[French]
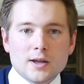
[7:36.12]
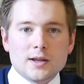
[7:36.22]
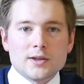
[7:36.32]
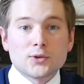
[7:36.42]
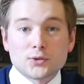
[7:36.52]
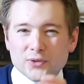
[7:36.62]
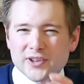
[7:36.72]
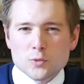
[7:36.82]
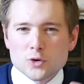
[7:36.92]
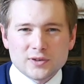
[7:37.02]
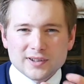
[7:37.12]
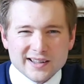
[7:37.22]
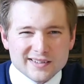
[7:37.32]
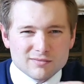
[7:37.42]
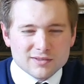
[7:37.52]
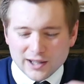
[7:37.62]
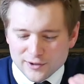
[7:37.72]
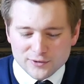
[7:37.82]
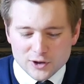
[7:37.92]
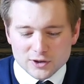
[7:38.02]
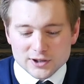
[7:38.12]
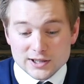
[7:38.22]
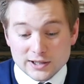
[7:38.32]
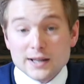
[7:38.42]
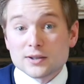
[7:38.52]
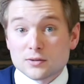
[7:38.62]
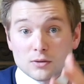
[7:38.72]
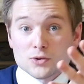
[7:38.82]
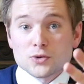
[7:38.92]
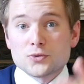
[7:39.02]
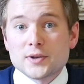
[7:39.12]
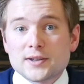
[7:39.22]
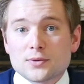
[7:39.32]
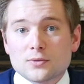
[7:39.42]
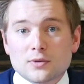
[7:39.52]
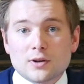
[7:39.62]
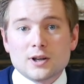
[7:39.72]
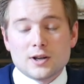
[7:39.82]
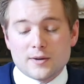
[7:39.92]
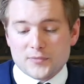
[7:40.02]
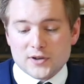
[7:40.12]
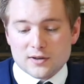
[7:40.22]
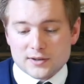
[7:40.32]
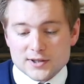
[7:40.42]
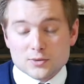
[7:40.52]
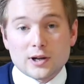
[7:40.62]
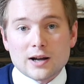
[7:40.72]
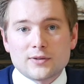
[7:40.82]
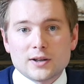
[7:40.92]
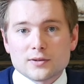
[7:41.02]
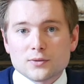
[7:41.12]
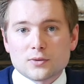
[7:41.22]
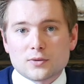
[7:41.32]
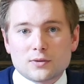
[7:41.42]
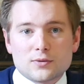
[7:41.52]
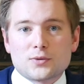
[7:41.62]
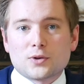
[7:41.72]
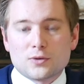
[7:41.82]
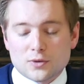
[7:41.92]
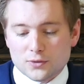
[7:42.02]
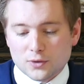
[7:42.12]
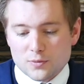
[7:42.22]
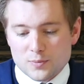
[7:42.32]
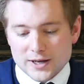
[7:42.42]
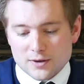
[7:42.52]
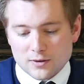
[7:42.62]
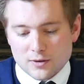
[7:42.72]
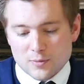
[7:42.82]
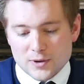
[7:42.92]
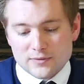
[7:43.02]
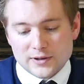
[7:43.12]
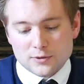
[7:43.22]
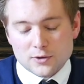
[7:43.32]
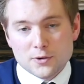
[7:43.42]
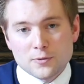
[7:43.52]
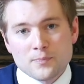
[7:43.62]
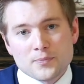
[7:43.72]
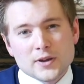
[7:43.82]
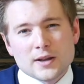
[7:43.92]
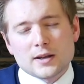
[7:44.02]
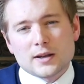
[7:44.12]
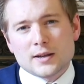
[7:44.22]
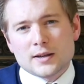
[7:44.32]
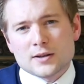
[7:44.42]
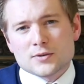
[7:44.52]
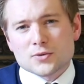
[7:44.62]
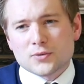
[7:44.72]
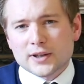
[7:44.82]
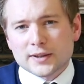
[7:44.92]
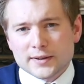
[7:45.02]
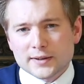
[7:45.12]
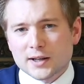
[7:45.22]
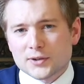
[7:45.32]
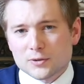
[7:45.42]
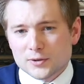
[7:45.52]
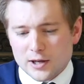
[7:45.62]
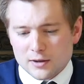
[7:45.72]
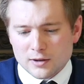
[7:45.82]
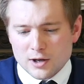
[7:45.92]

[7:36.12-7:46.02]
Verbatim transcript: Et ce sont ces mots très, très forts qui restent aujourd'hui, qui sont, euh, qui sont gravés hein, sur, une, sur, une, plaque en, en, pleine ville de Lyon. Et je trouve ça très intéressant car euh,